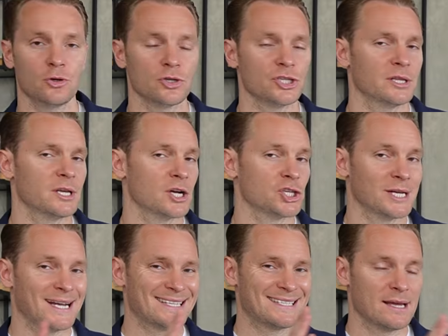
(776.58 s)
Точно так же,
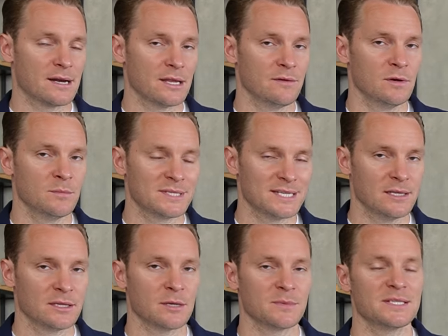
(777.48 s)
как с корневым
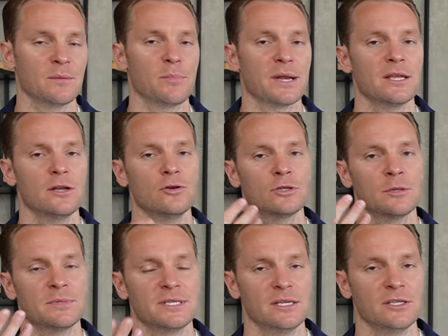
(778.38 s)
центром, с
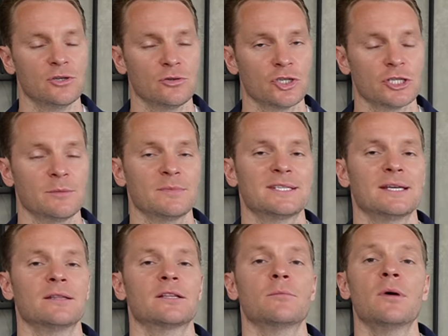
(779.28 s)
определенным селезеночным
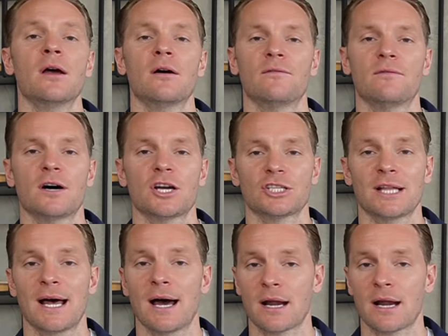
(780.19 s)
центром важно